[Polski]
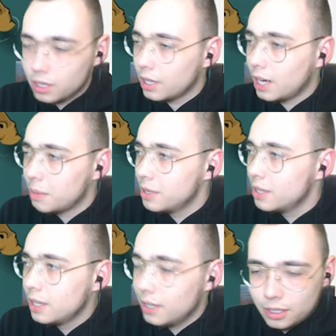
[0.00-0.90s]
Gramy.
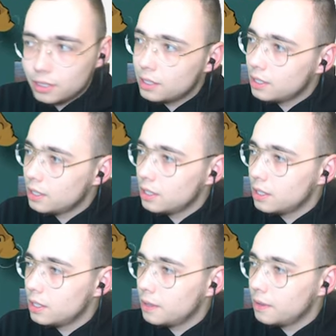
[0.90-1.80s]

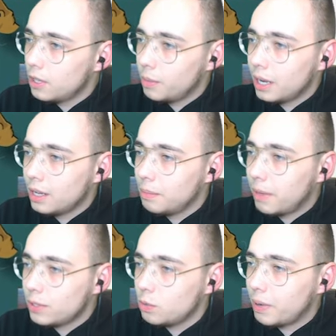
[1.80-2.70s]
Dobra,
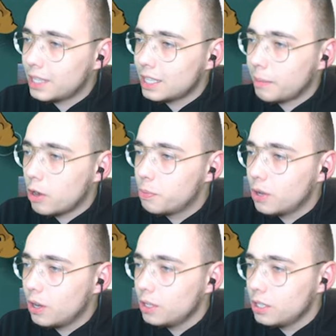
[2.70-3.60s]
masz tu banana
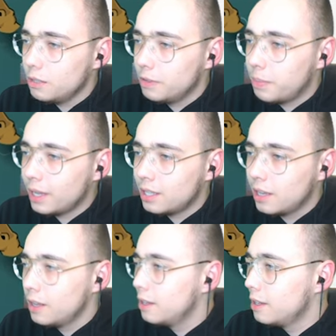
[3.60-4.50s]
małpko i wypad.
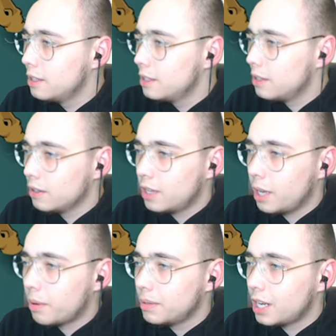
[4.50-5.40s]
Ok,
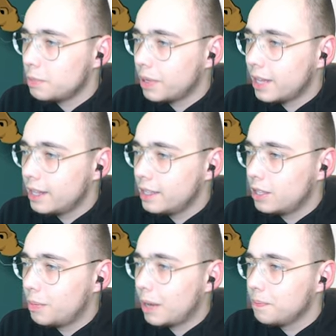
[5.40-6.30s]
mamy teraz patelnię,
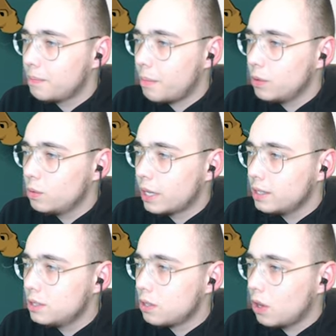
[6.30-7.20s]
dobra. Mamy tutaj
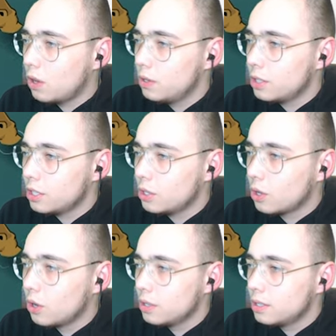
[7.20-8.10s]
coś, jakieś
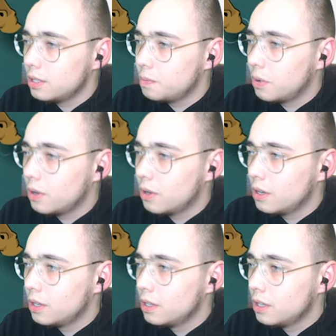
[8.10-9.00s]
kokosy,
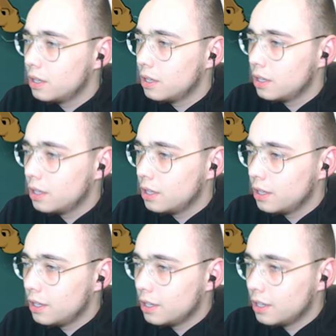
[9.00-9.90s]
spoko.
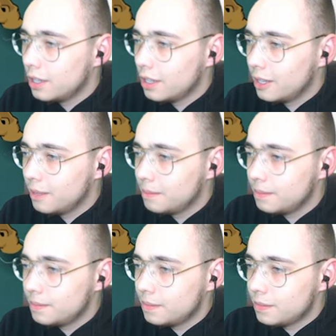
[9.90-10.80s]

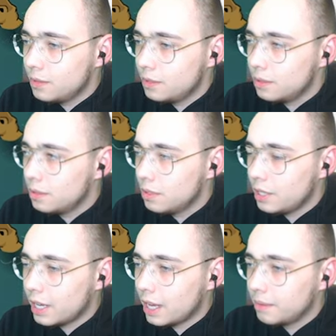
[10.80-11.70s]
Eee,
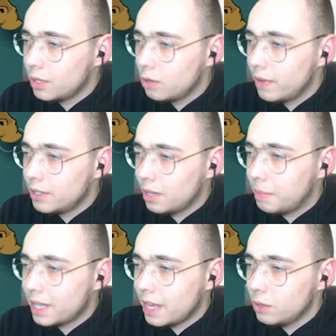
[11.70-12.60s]
jak ja mam tego węża?
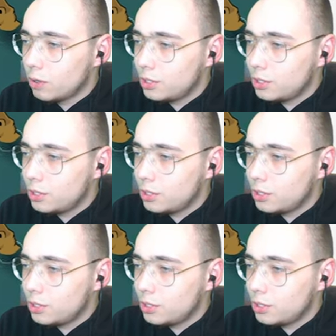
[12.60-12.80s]
Patelnią go